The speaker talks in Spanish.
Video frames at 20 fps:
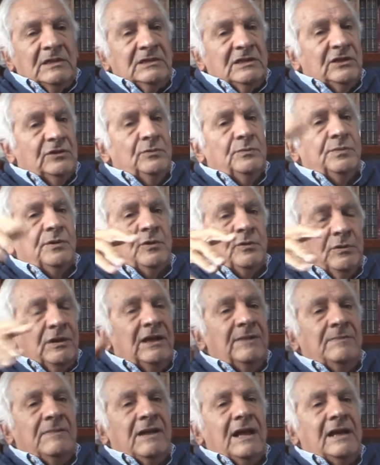y era un
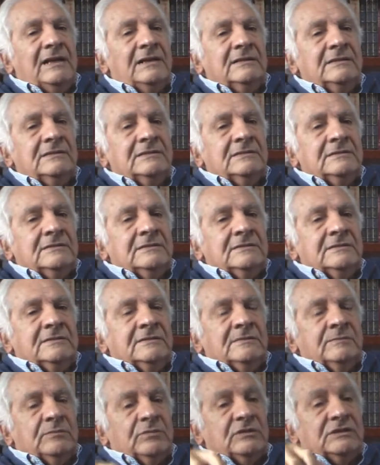problema
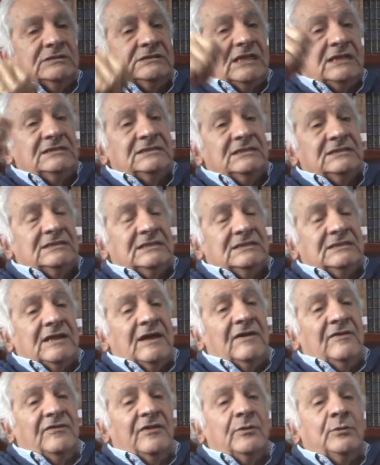porque Sánchez
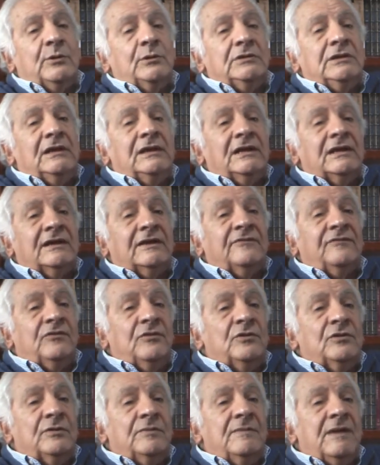estaba a favor de la
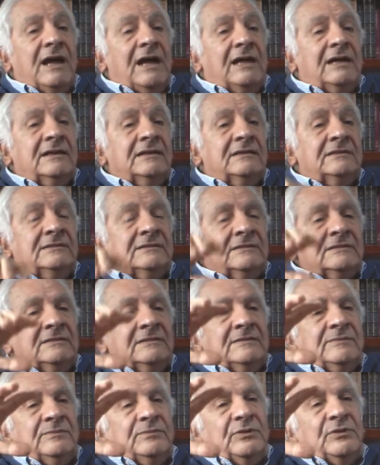reforma,
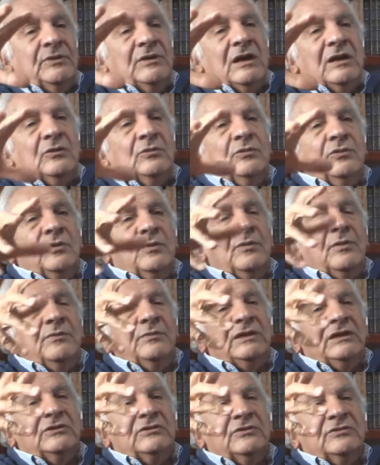pero en algunos
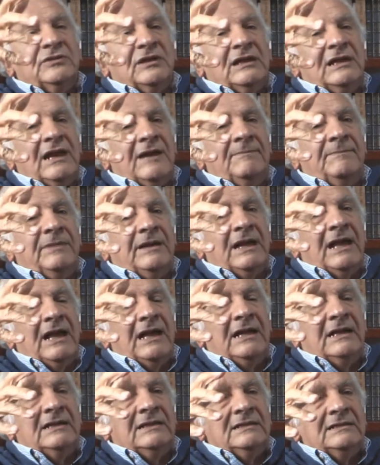momentos el
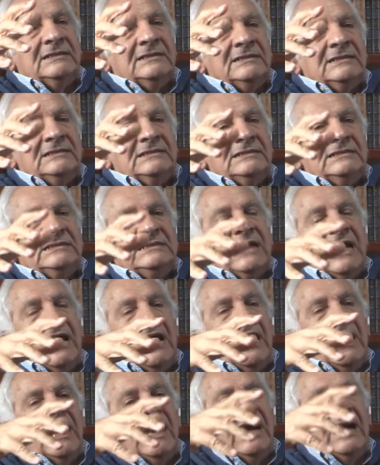APRA
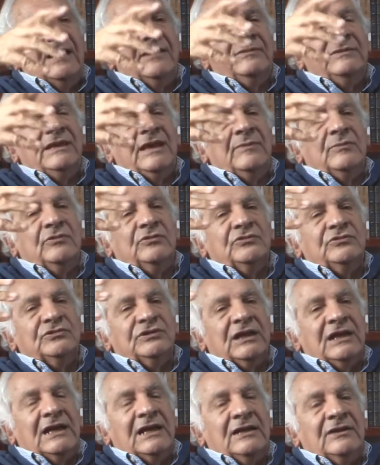ya había
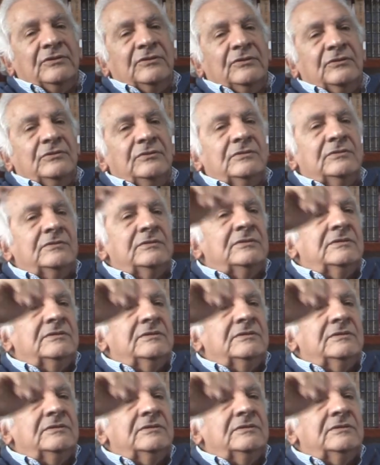mostrado